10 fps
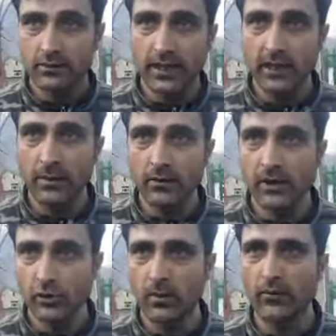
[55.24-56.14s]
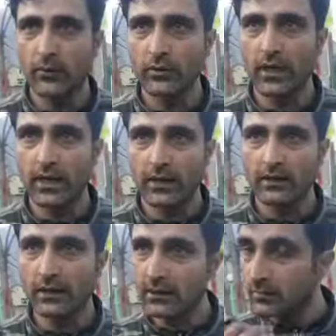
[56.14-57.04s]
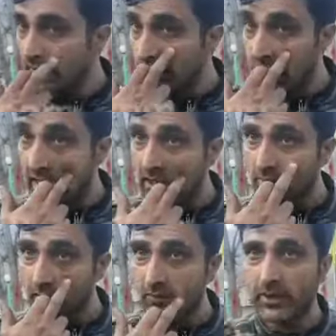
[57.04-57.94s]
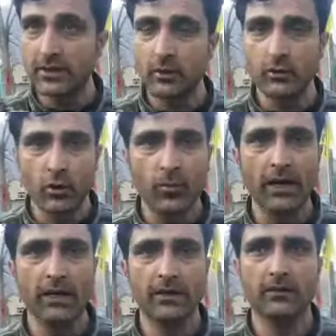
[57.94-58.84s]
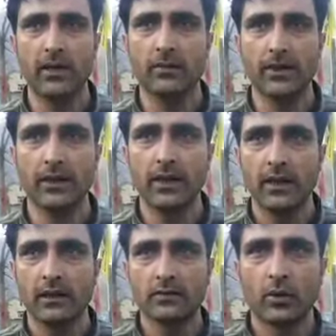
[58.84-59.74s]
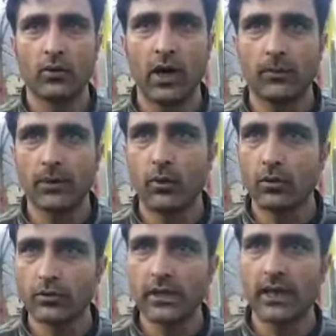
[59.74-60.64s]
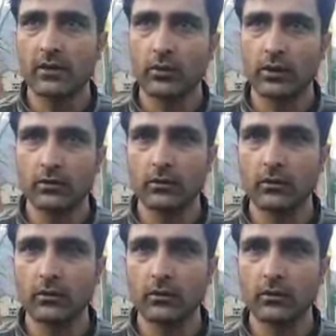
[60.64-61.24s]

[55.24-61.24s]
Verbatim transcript: डेट में मुझे सुबह फ़ोन आया कि मेरी माँ वहाँ पे थी और दो बहनें थी वहाँ पे तो वहाँ पे वो घुसे हैं कोई